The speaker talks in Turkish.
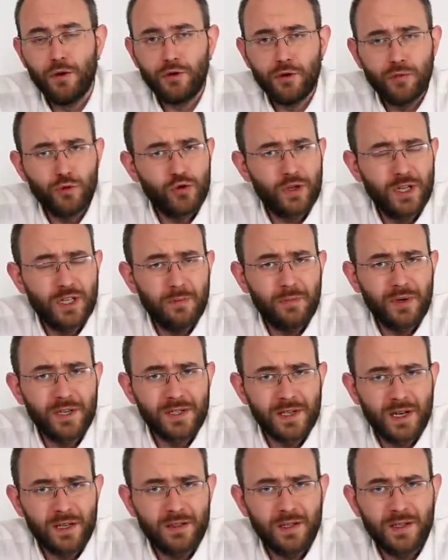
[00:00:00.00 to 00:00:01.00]
Önümüzdeki
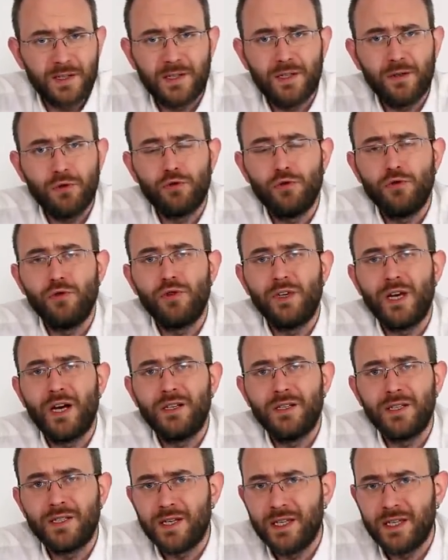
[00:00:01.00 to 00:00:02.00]
pazartesi günü
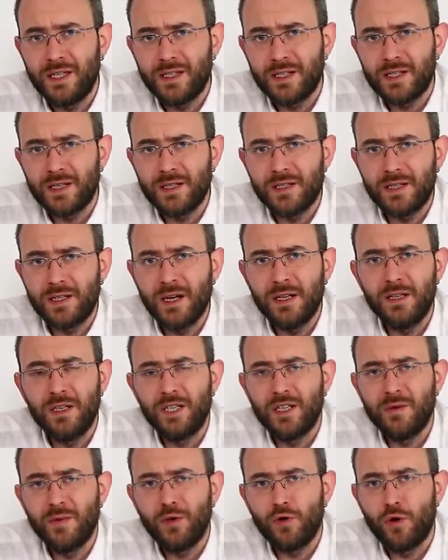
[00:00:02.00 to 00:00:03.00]
yani 8 Haziran
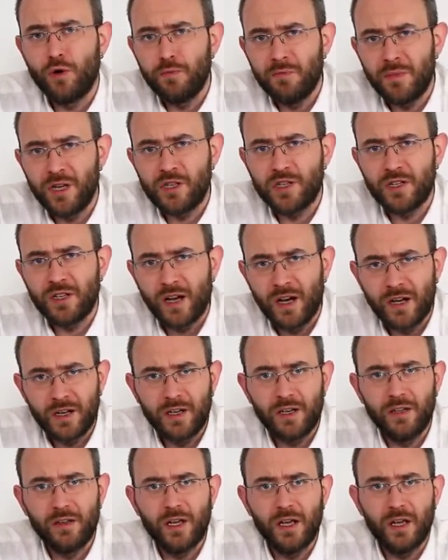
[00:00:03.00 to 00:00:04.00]
2015
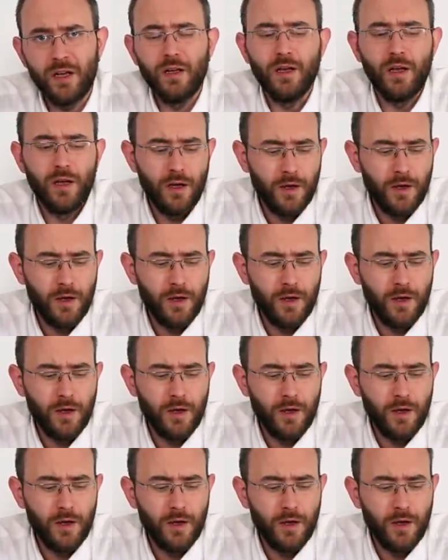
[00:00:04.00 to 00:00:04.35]
tarihinde